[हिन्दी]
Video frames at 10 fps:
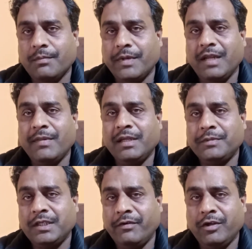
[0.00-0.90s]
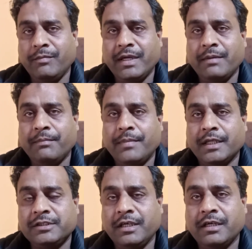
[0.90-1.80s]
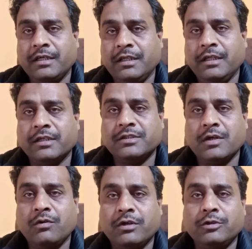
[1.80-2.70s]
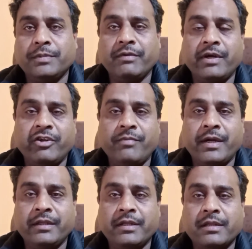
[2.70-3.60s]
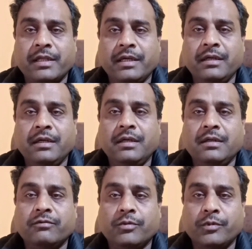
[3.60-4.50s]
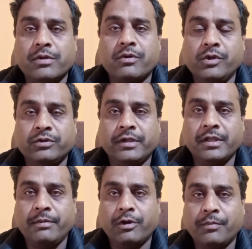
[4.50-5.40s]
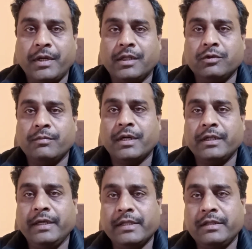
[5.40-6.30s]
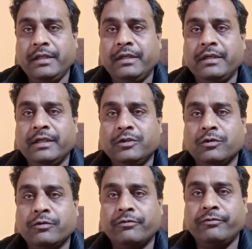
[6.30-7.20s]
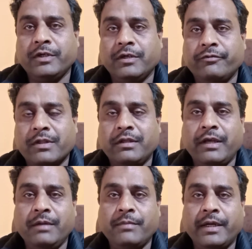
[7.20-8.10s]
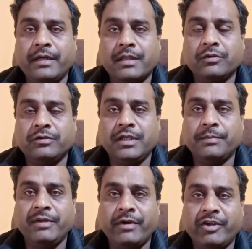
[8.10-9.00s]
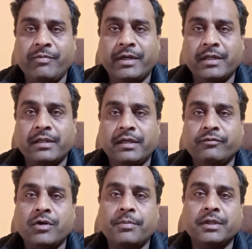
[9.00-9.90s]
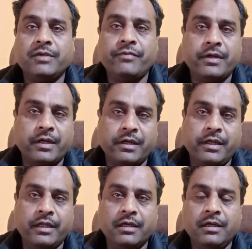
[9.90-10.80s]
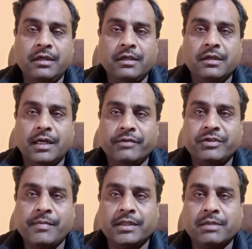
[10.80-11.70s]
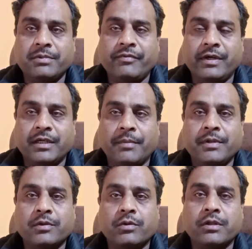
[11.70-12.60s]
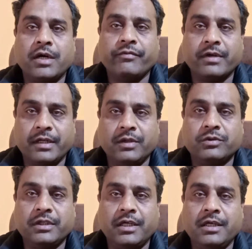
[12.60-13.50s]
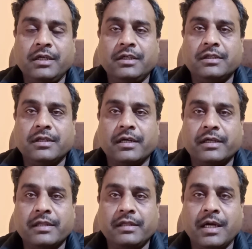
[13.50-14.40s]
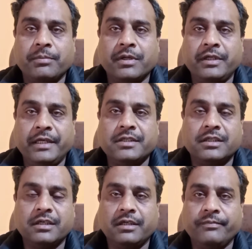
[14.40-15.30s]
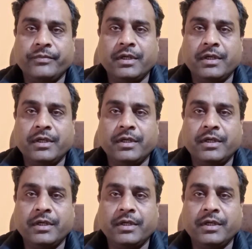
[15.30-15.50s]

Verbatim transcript: पहले मैंने पिछली वीडियो में बात ये क्लियर कर चुका हूँ कि जो प्रिवेंटिव मेंटेनेंस है वो बहुत ज़रूरी होती है किसी भी इक्विपमेंट का तो हमारे एसी की जो फर्स्ट लाइन मेंटेनेंस होती है प्रिवेंटिव मेंटेनेंस के वो आपके होती है फ़िल्टर क्लीनिंग हर हफ्ते बाद अपने फ़िल्टर आपने इसको साफ़ करने होते हैं ताकि सी आपका ठीक चलता रहे